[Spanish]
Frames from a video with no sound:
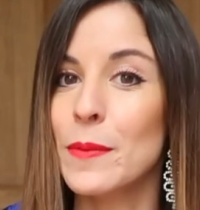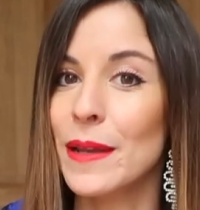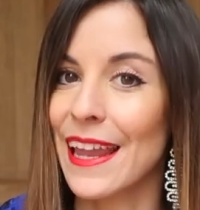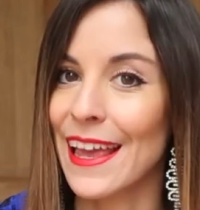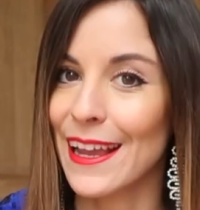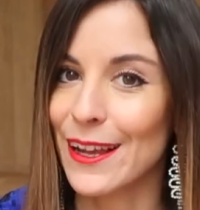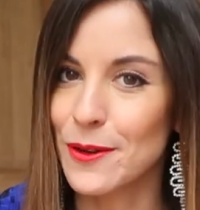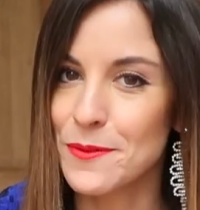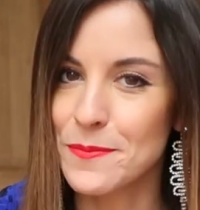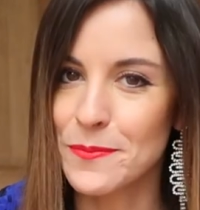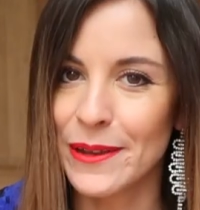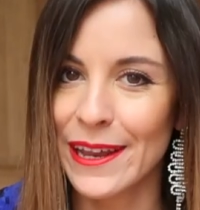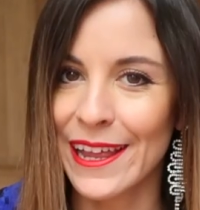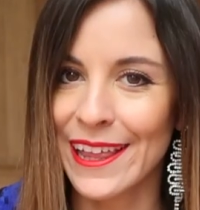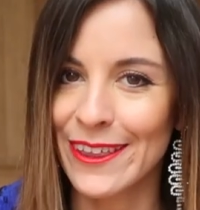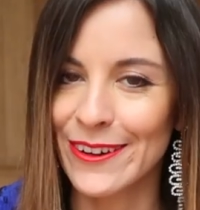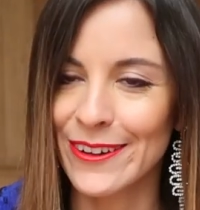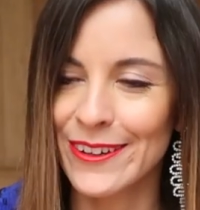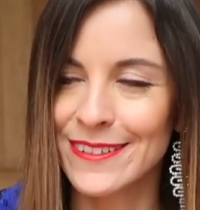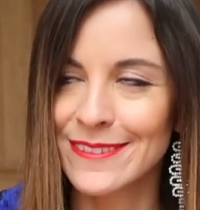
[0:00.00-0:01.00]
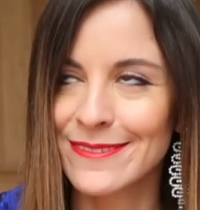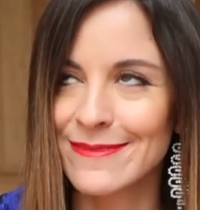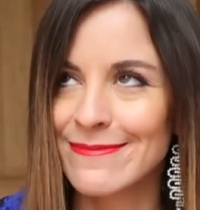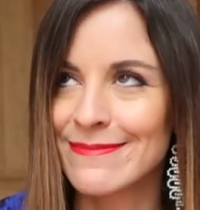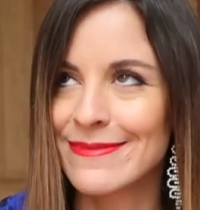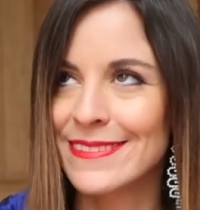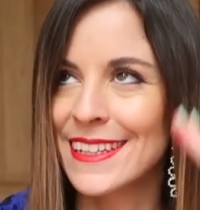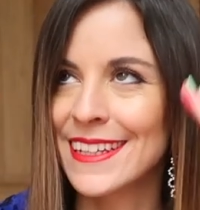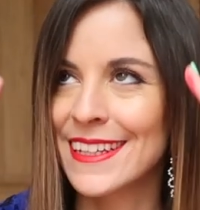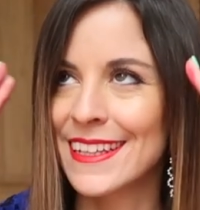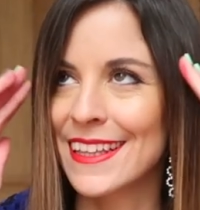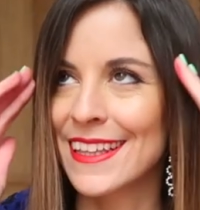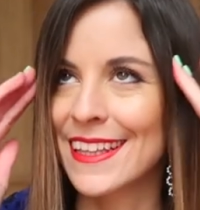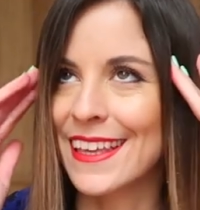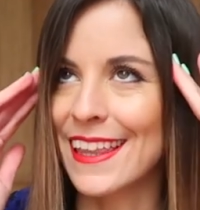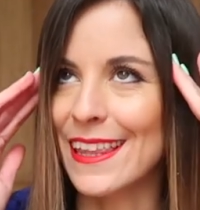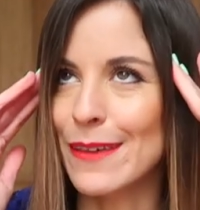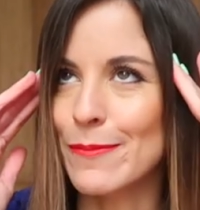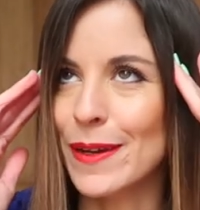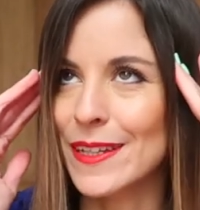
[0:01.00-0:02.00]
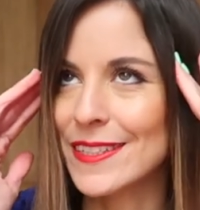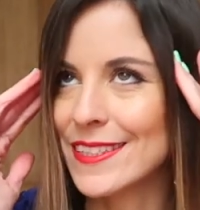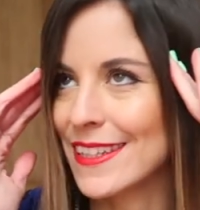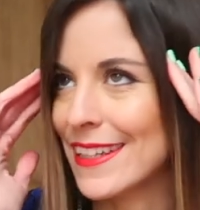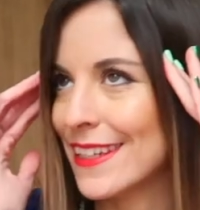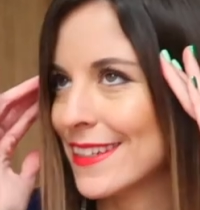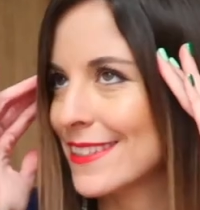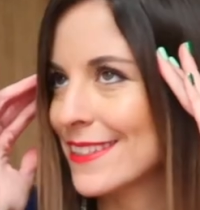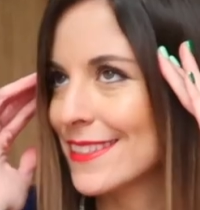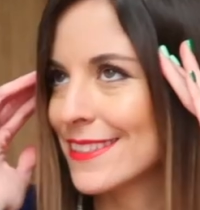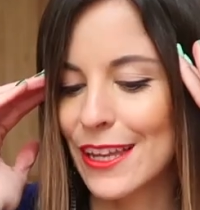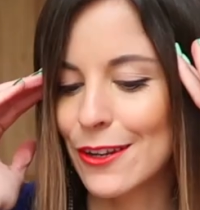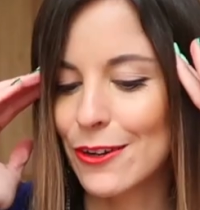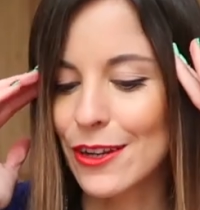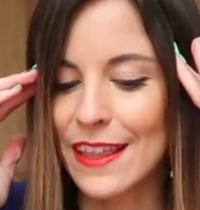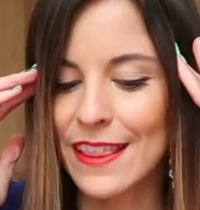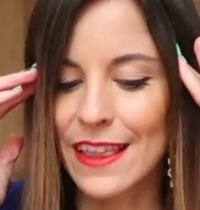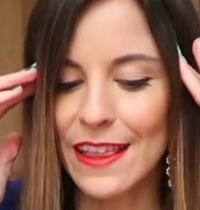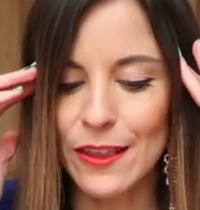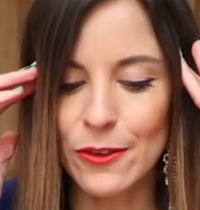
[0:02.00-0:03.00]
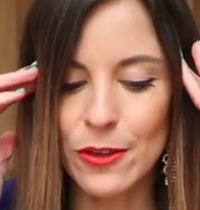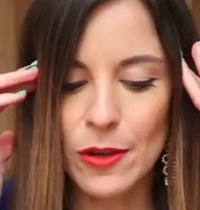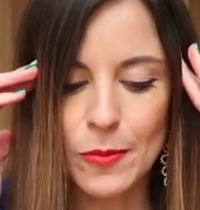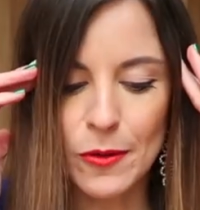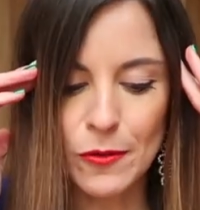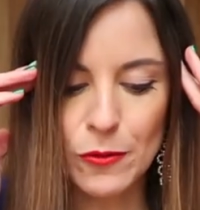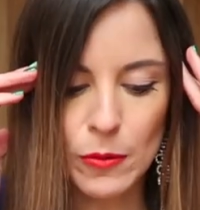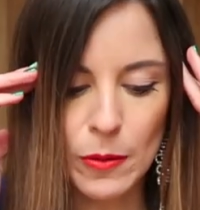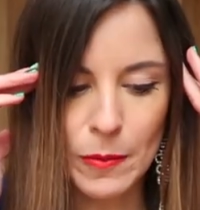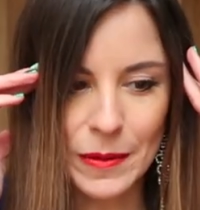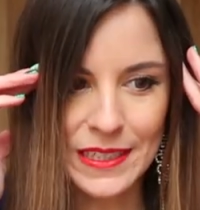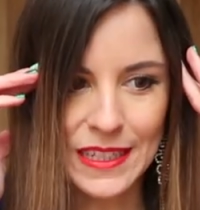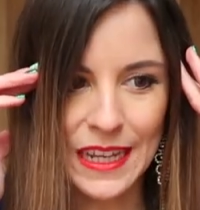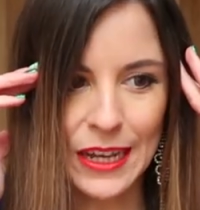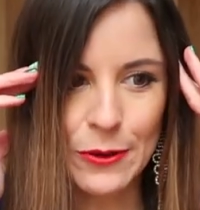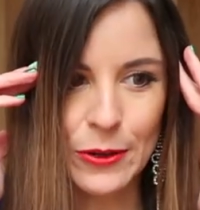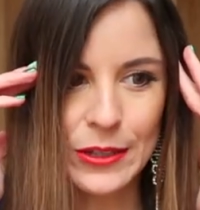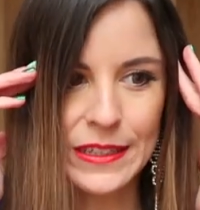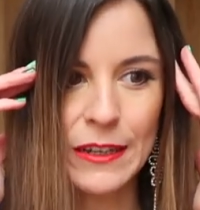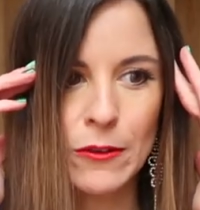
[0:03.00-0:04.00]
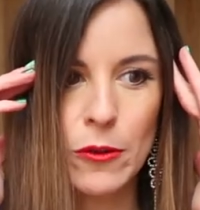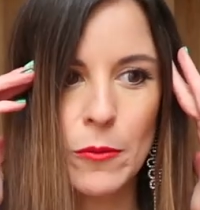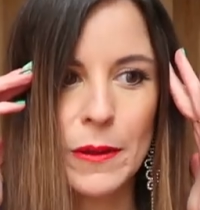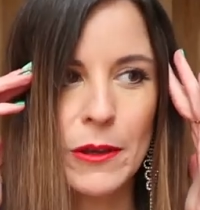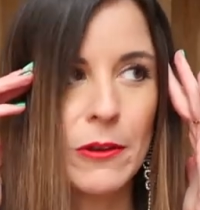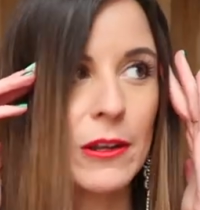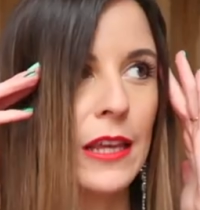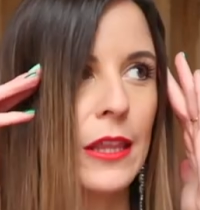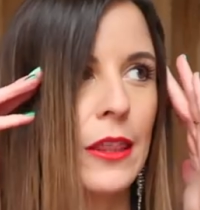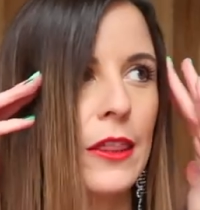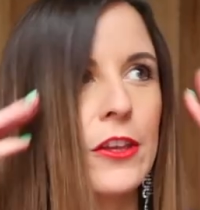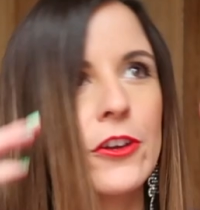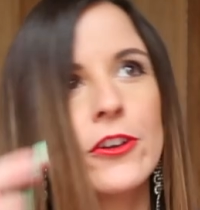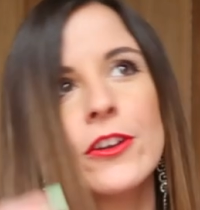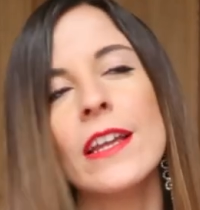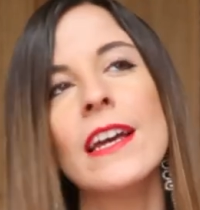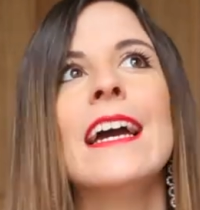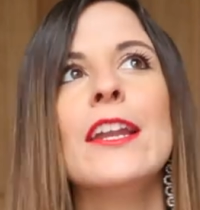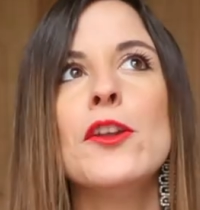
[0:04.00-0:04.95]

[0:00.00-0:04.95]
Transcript: me la he comprado además es, creo que a día de hoy, el perfume más caro que tengo en mi colección.